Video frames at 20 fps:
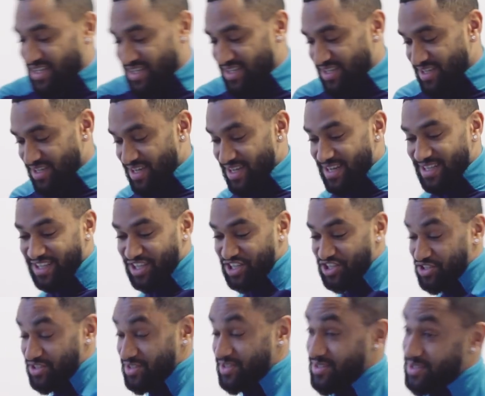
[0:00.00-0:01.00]
pitié. Elle est très
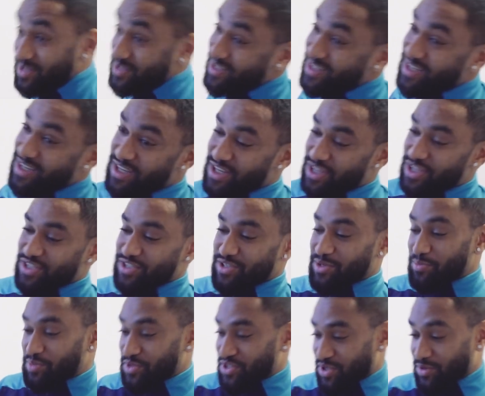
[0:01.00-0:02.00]
chiante. Sans
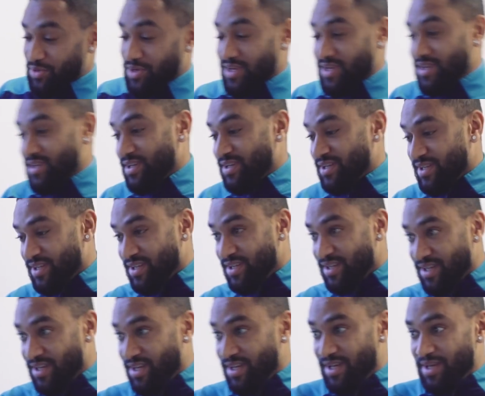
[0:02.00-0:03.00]
pitié, ouais.
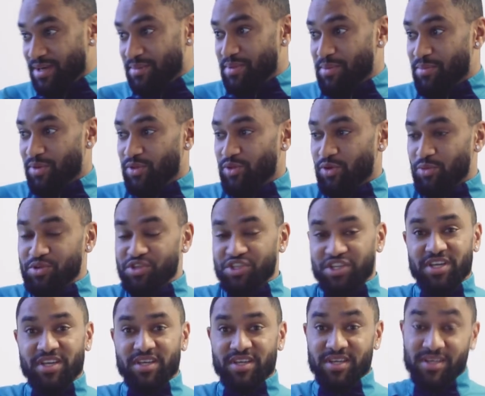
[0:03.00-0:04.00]
Mais bon, on est obligé.